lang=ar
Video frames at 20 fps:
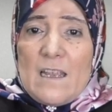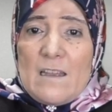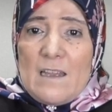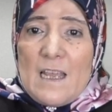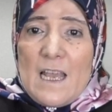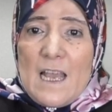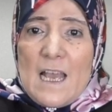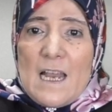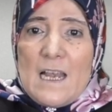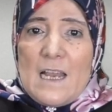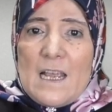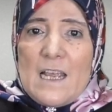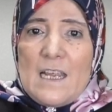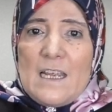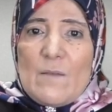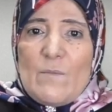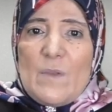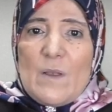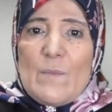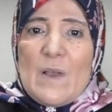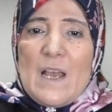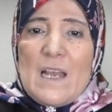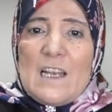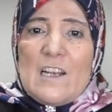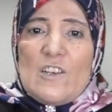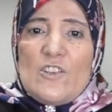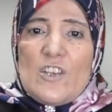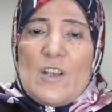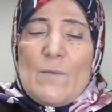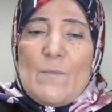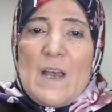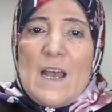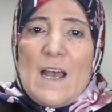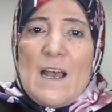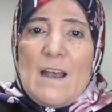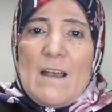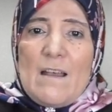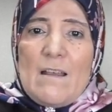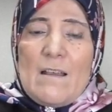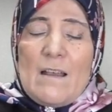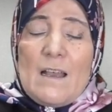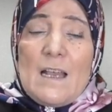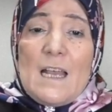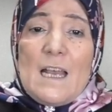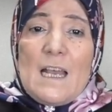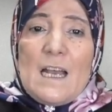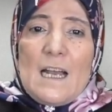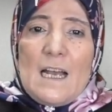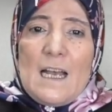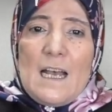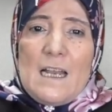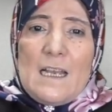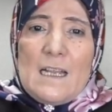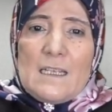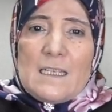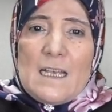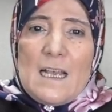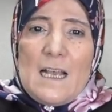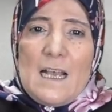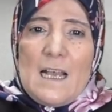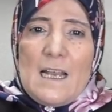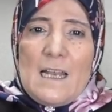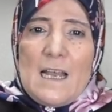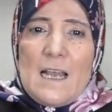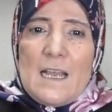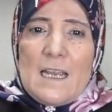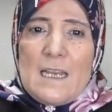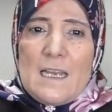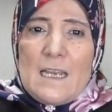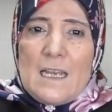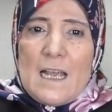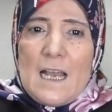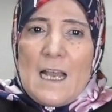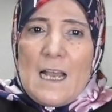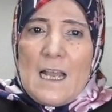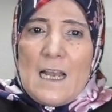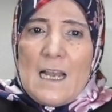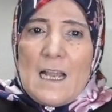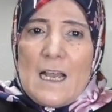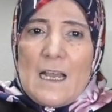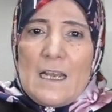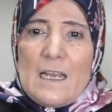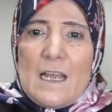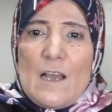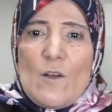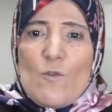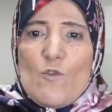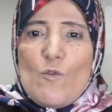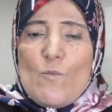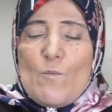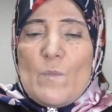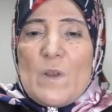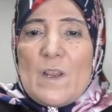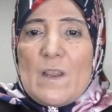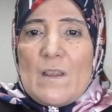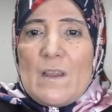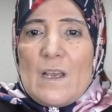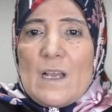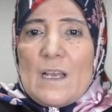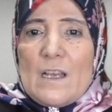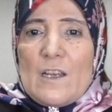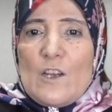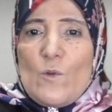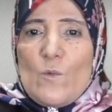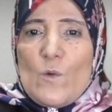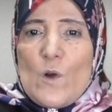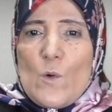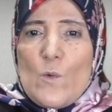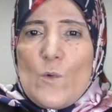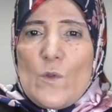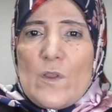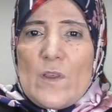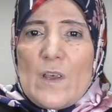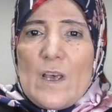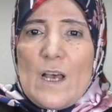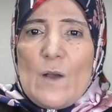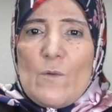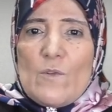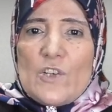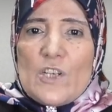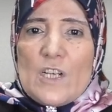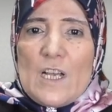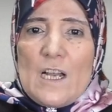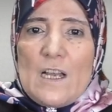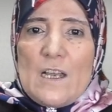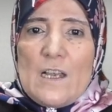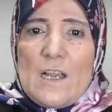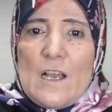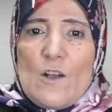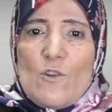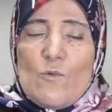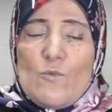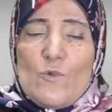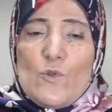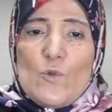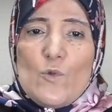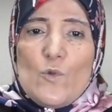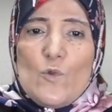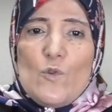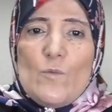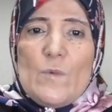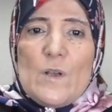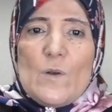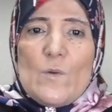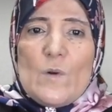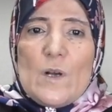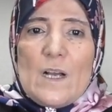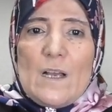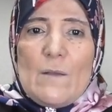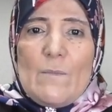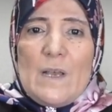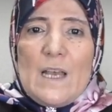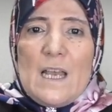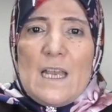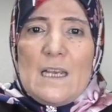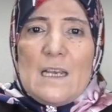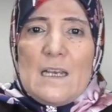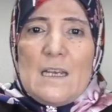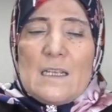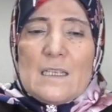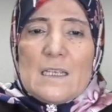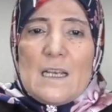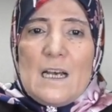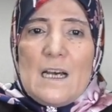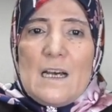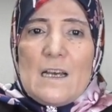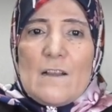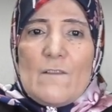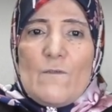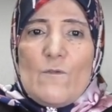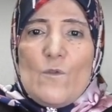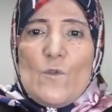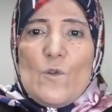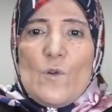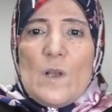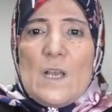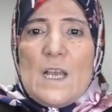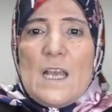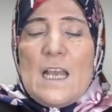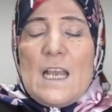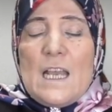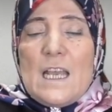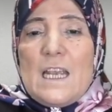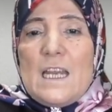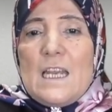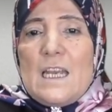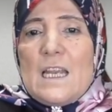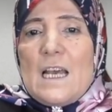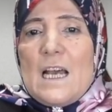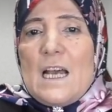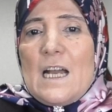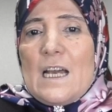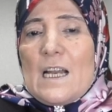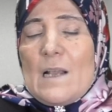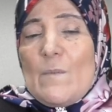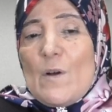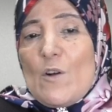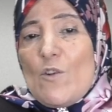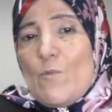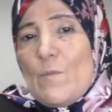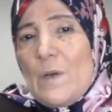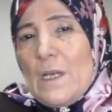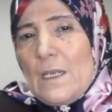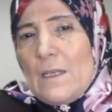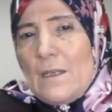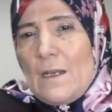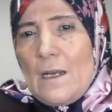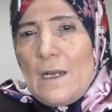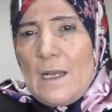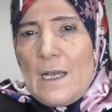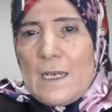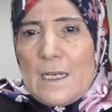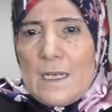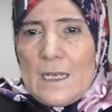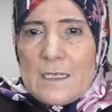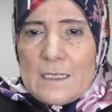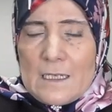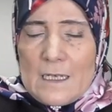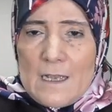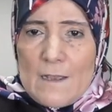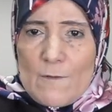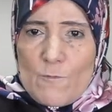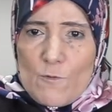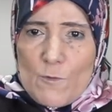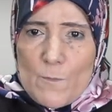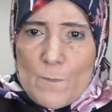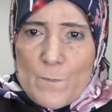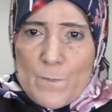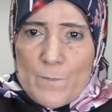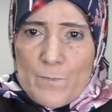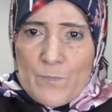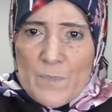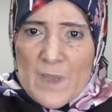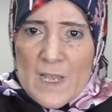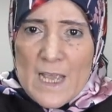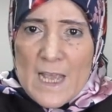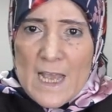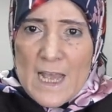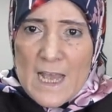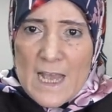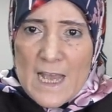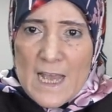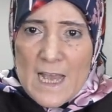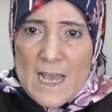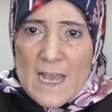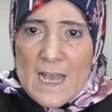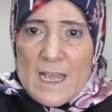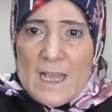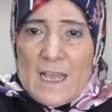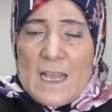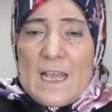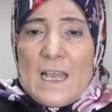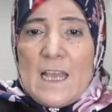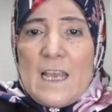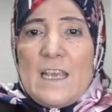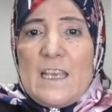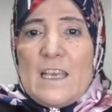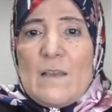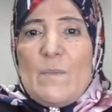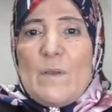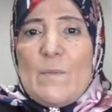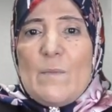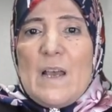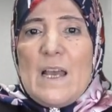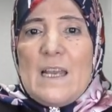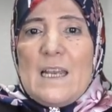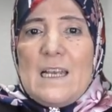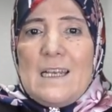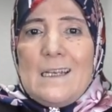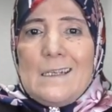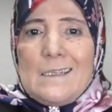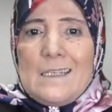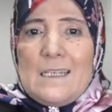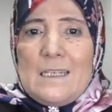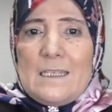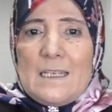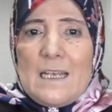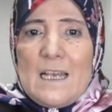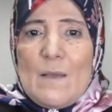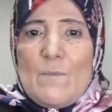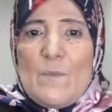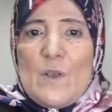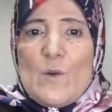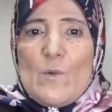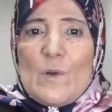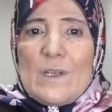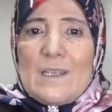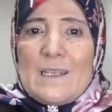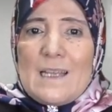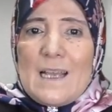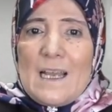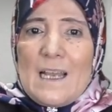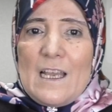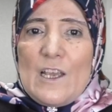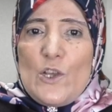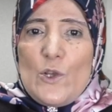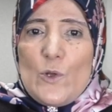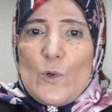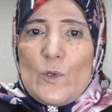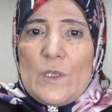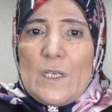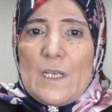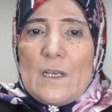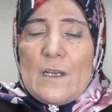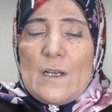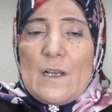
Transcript: دال هي بمعنى الجماعة قال تعالى إنا خلقناكم من ذكر وأنثى وجعلناكم شعوبا وقبائل لتعارفوا إن أكرمكم عند الله أتقاكم ها هي بمعنى الالتزام والتقيد